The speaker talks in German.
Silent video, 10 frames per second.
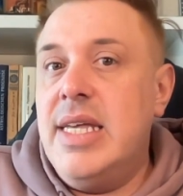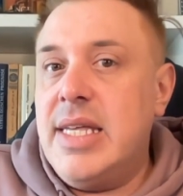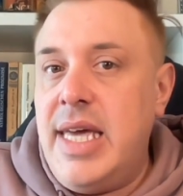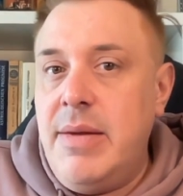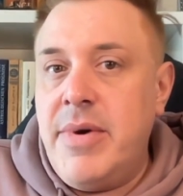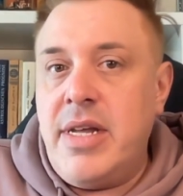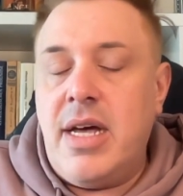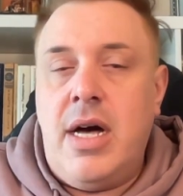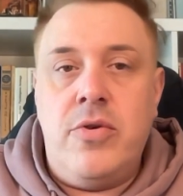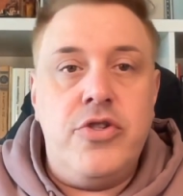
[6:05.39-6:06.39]
Geht mal
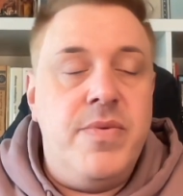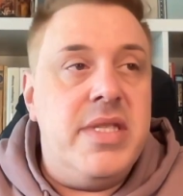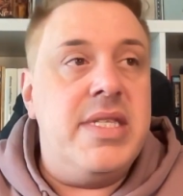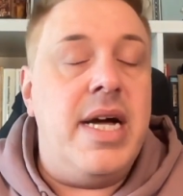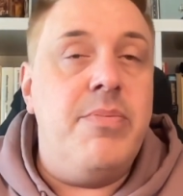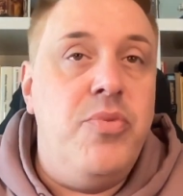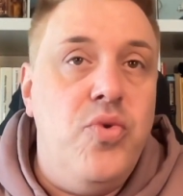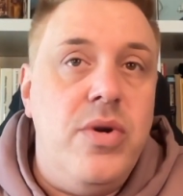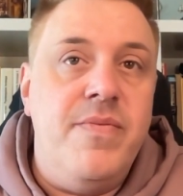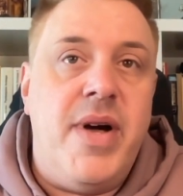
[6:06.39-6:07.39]
nach Auschwitz, nach
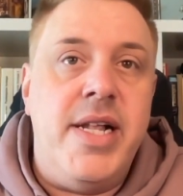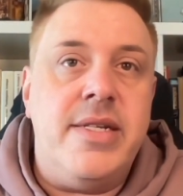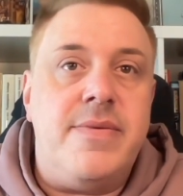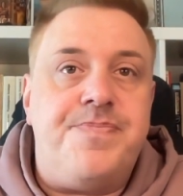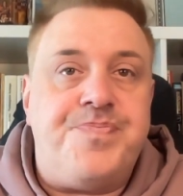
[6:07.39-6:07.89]
Buchenwald